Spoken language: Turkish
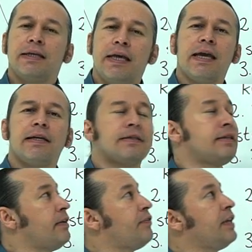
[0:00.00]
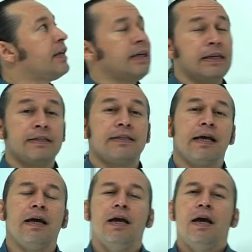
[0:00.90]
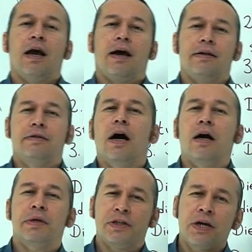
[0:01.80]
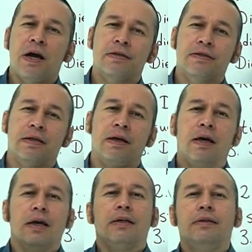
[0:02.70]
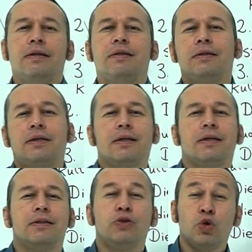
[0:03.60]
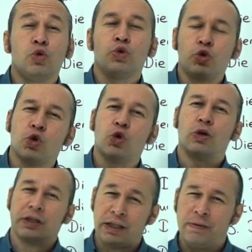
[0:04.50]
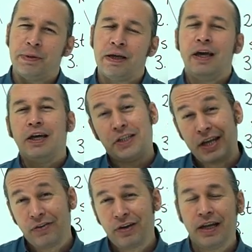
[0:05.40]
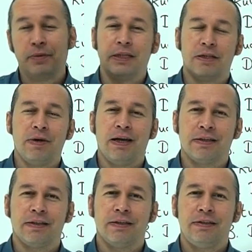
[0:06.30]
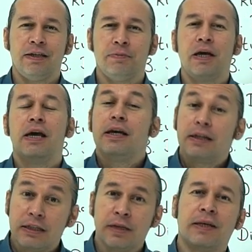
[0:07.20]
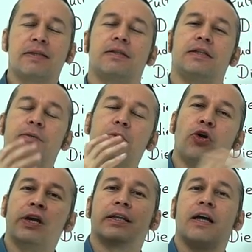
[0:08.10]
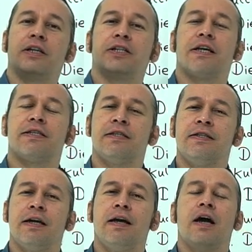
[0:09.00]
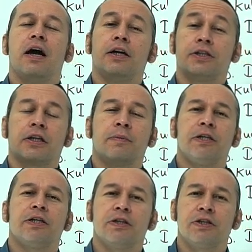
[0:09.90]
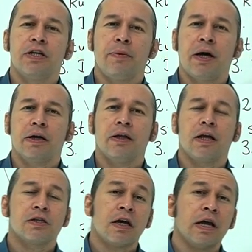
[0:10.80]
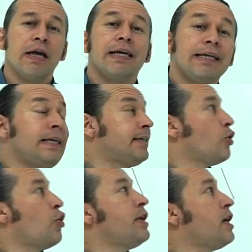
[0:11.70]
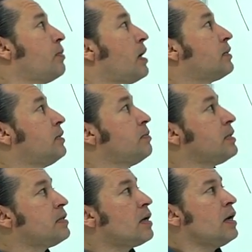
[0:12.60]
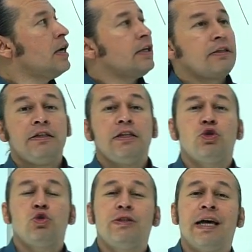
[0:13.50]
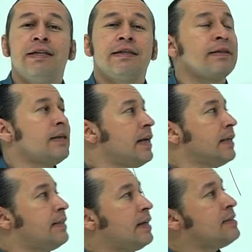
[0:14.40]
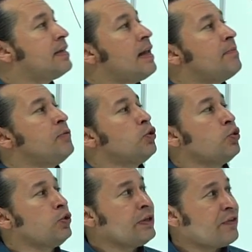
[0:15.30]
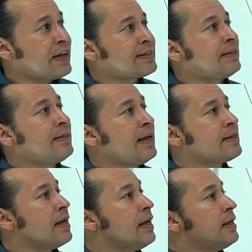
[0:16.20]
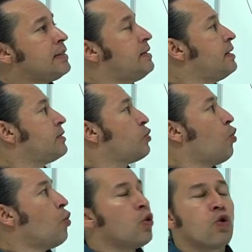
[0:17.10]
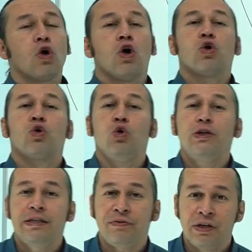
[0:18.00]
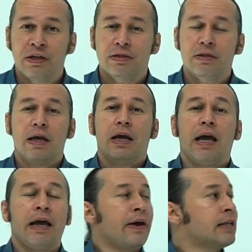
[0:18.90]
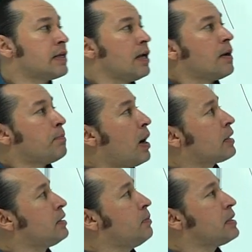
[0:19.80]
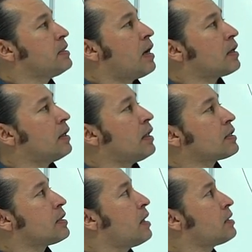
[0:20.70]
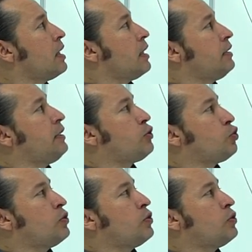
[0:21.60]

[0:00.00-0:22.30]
Genitiflik ise hani tabiri caizse nınkı, nunku gibi çevrilebilir belki de değil mi? Ne demek istediğimi örnekler içerisinde açıklamaya çalışacağım arkadaşlar. İlk örneğe baktığımızda Die Studenten derselben Universität sind hoch kultiviert. Evet, baktığımızda arkadaşlar Die